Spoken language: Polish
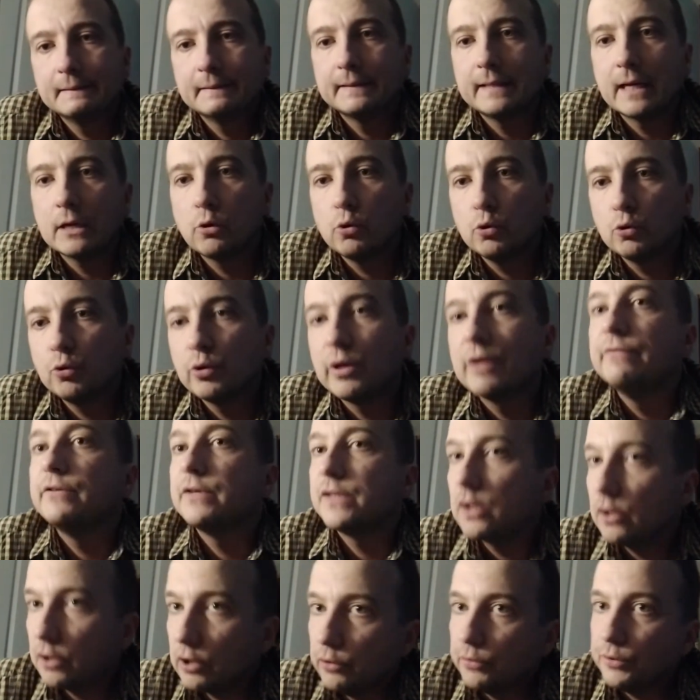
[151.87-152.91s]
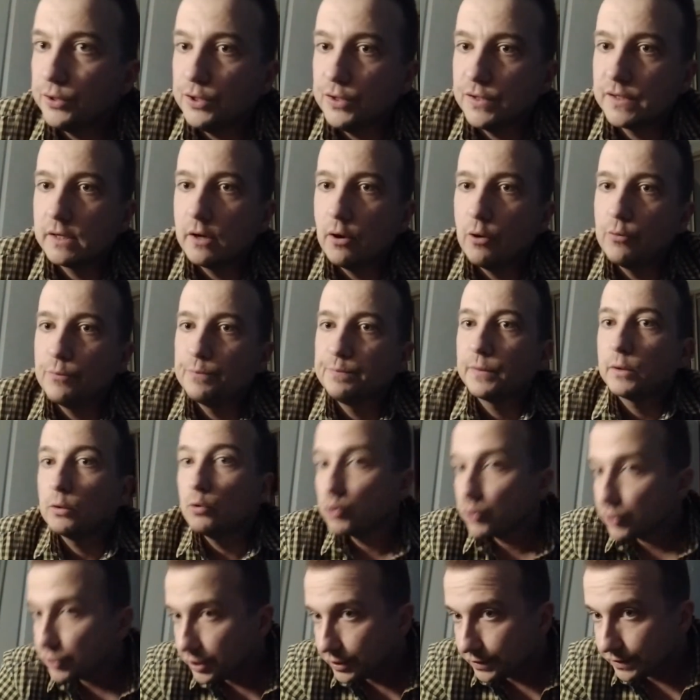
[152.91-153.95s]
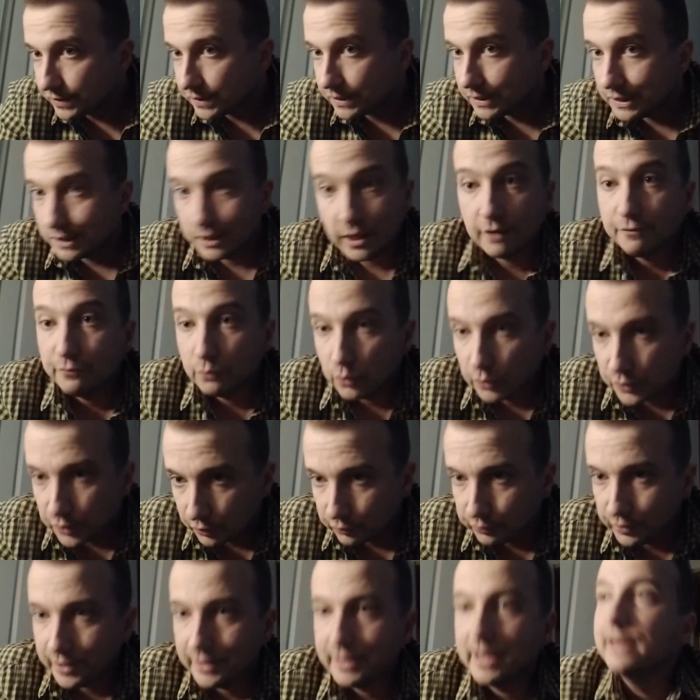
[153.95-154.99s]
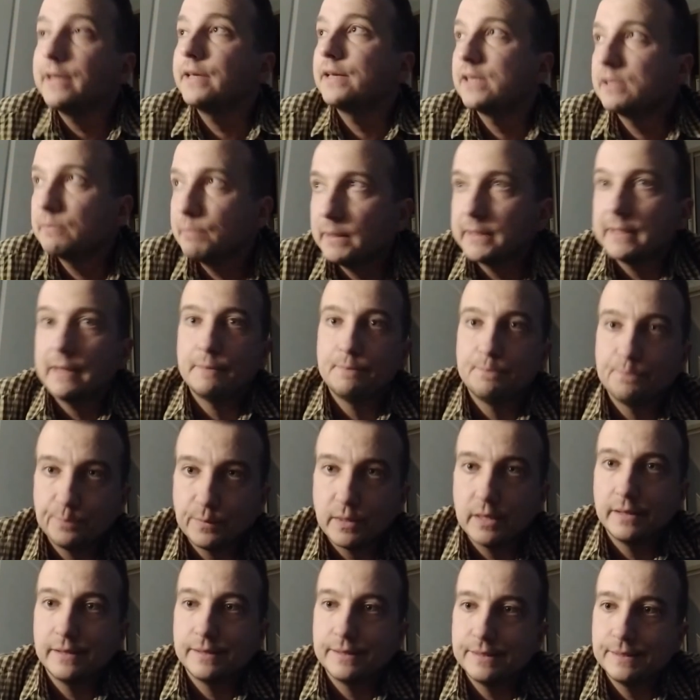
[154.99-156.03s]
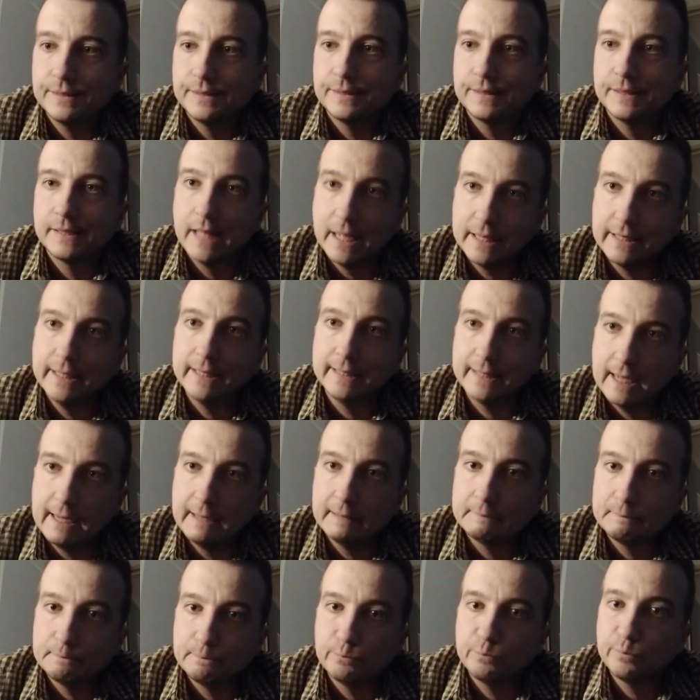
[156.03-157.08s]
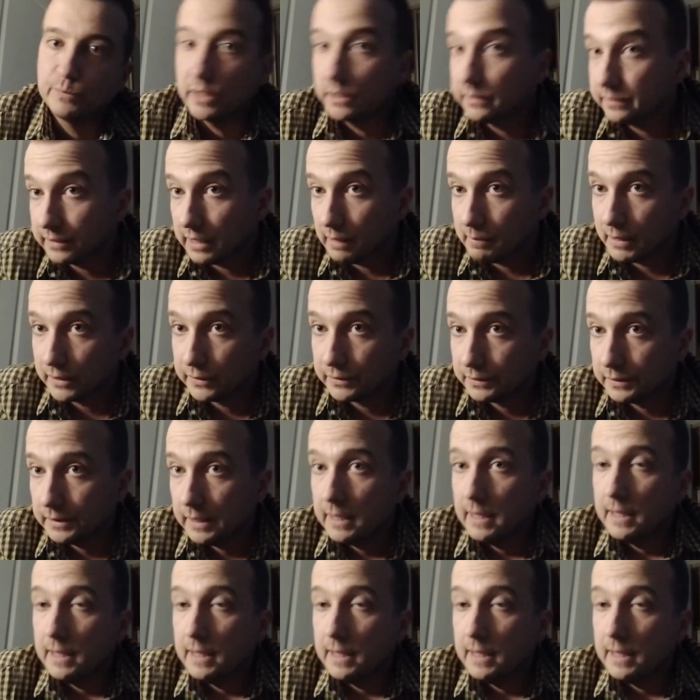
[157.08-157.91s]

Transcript: na kulturę wysoką i niską już nie, nie funkcjonuje. Jakie jest Pana e, zdanie na ten temat?